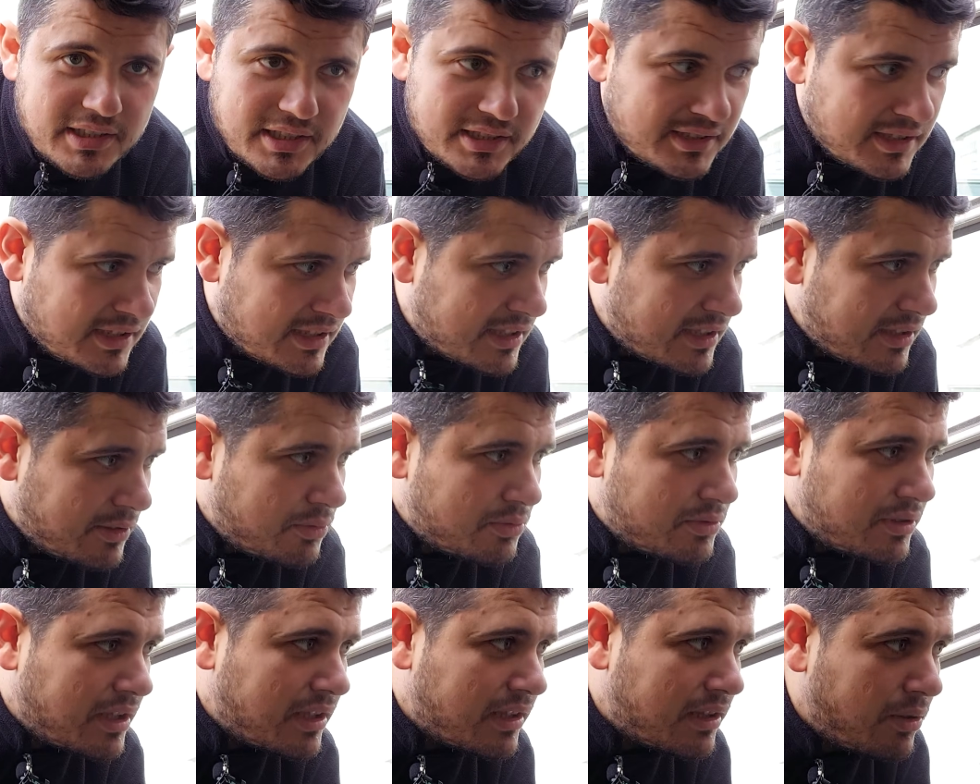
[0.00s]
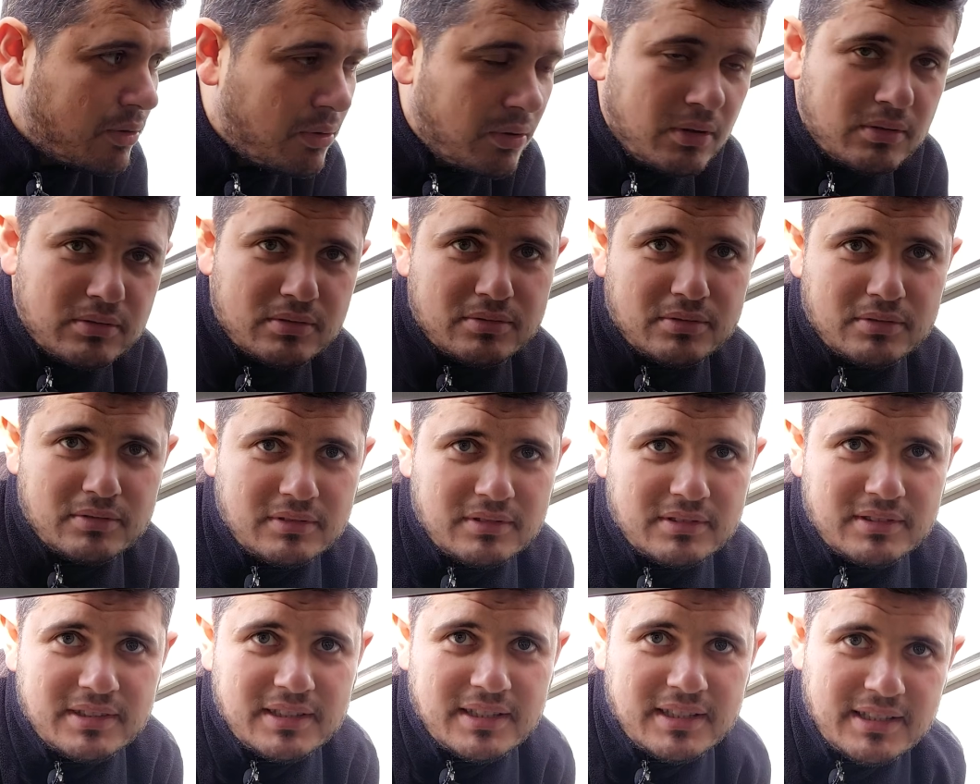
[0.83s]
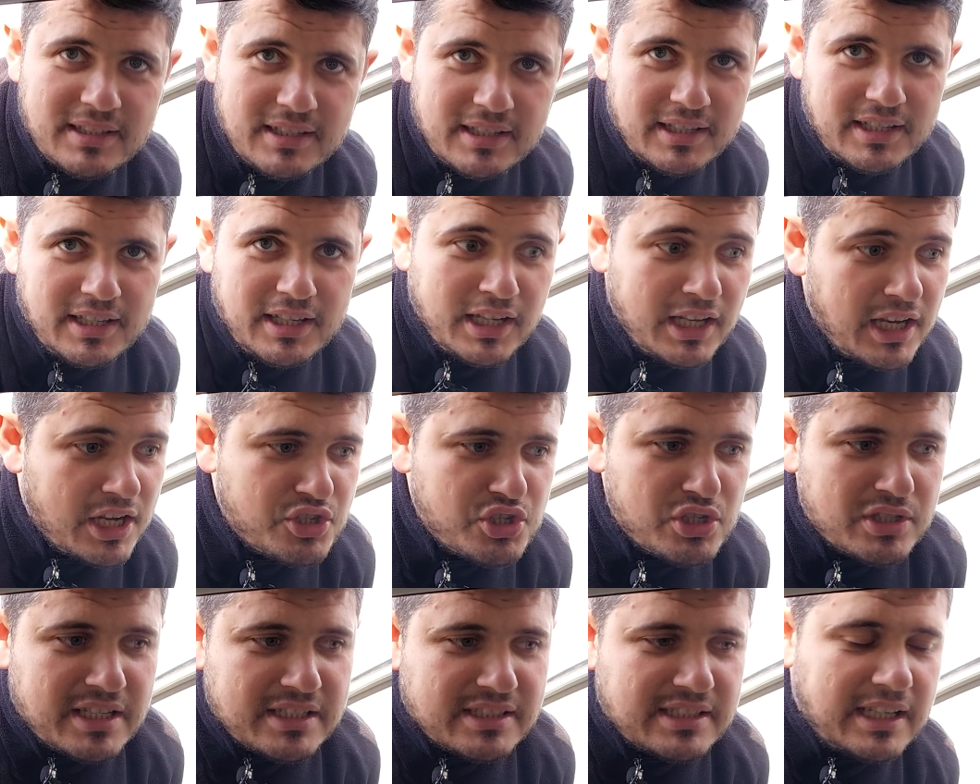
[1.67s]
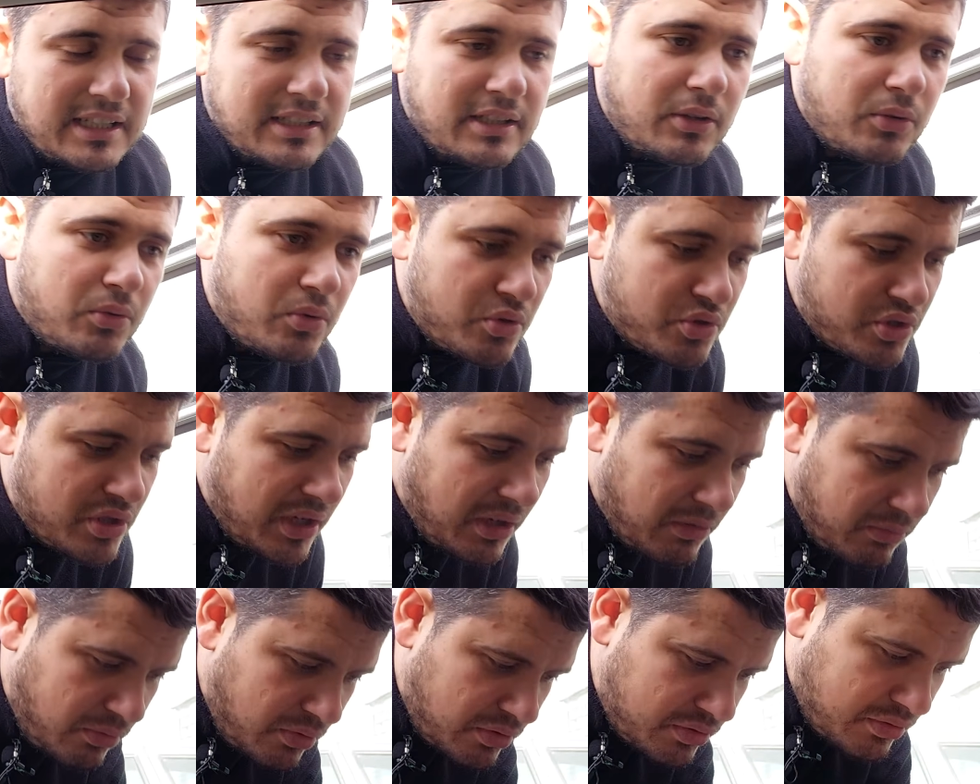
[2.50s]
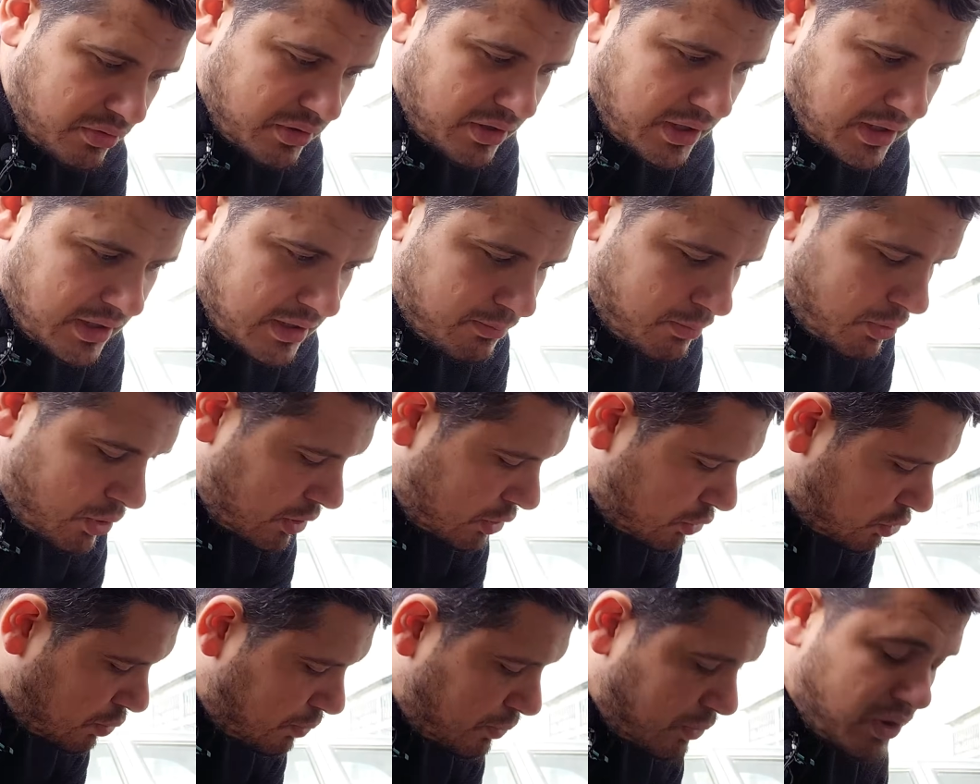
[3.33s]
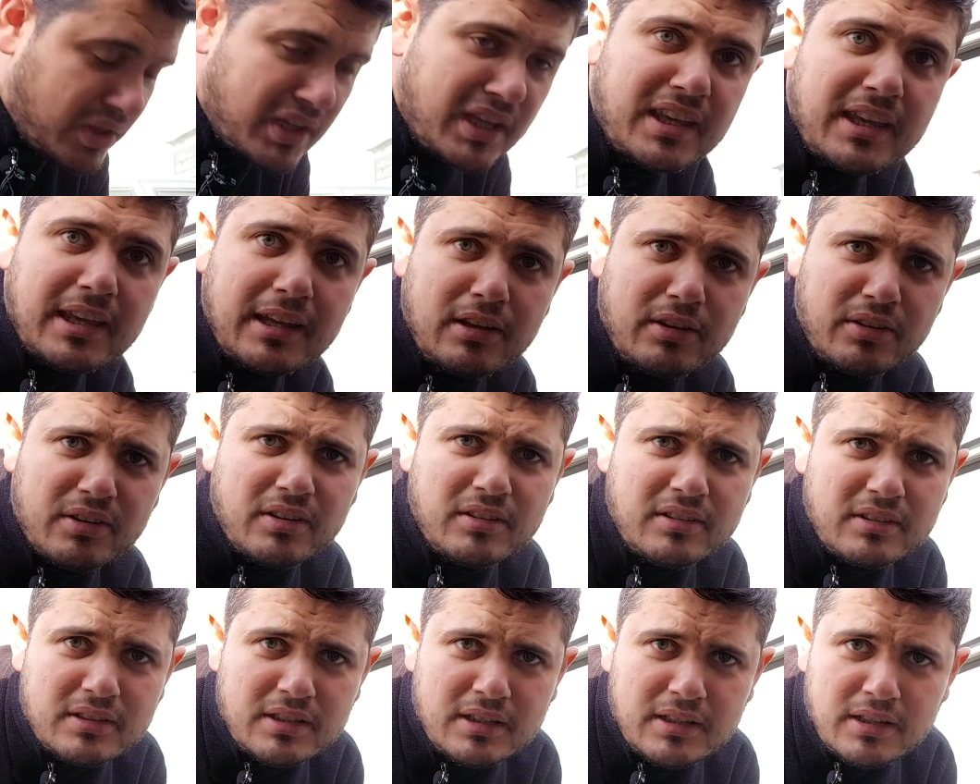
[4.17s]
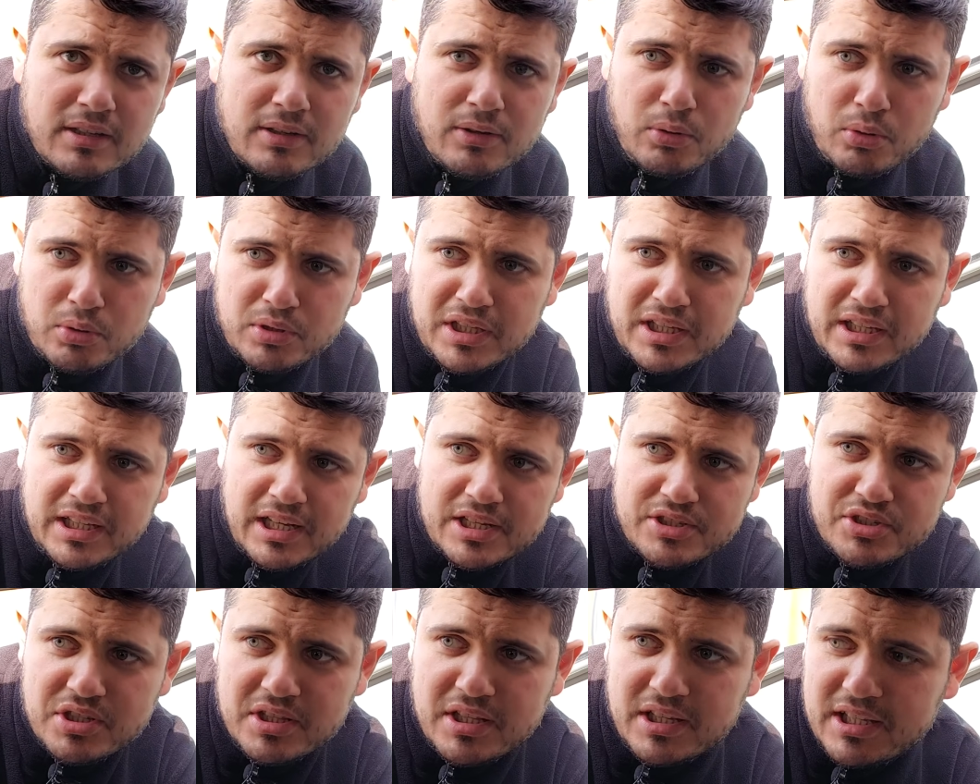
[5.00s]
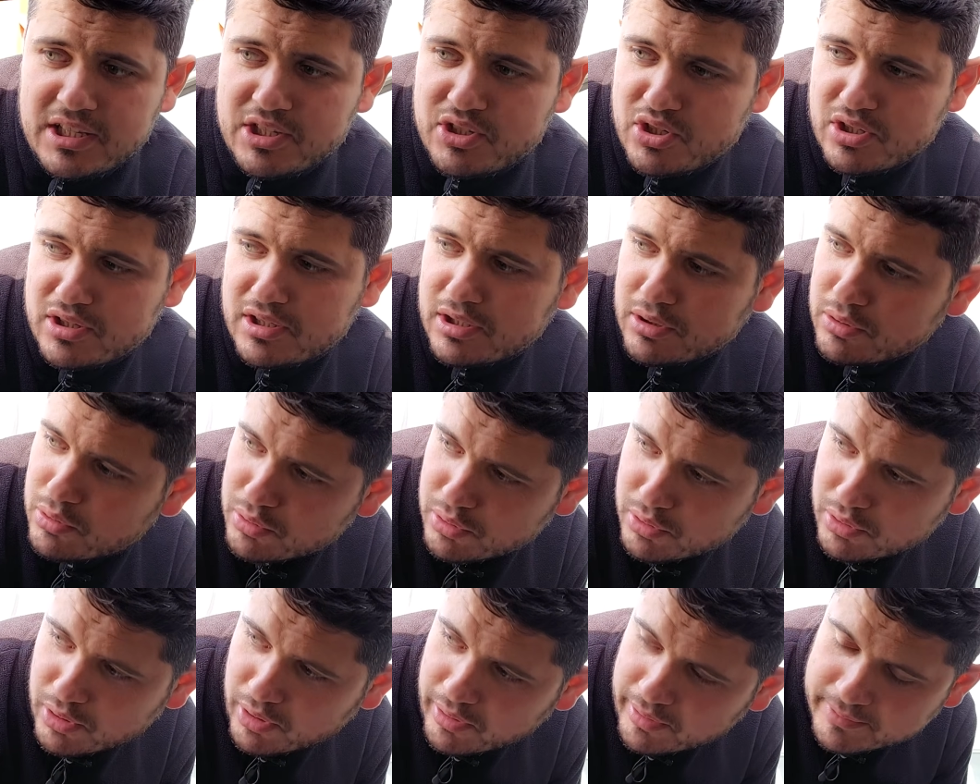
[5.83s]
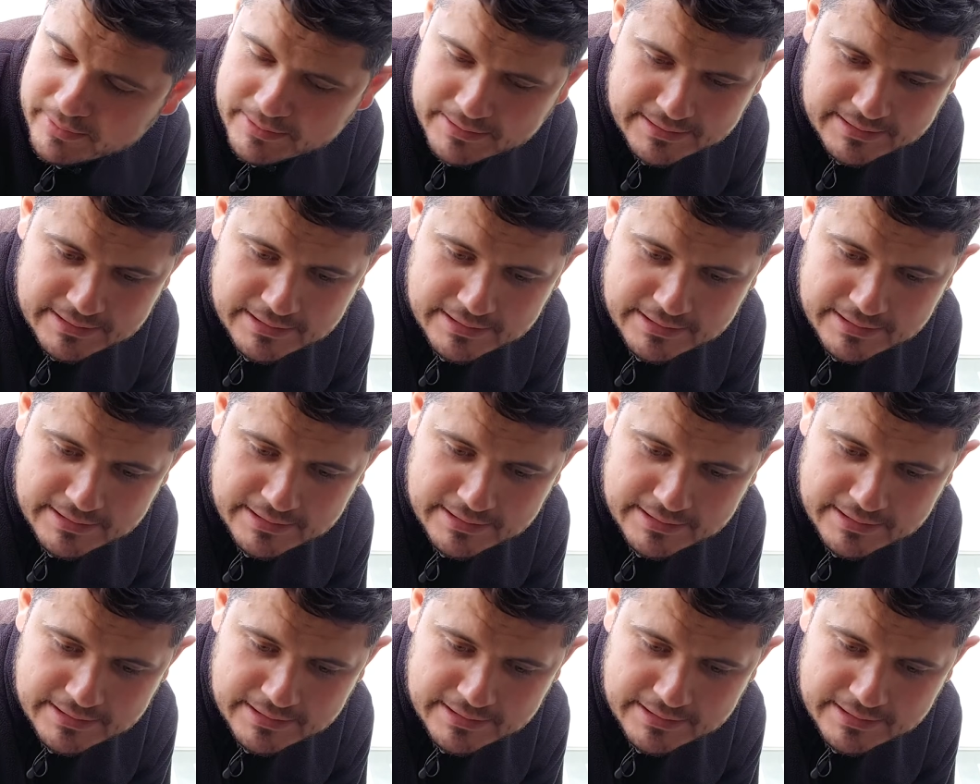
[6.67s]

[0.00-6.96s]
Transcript: Kesinlikle üzerinde olsun. İlacı da zaten orijinal Volkswagen'in böyle tüpünde geliyor. O da ilacı da içinde duruyor.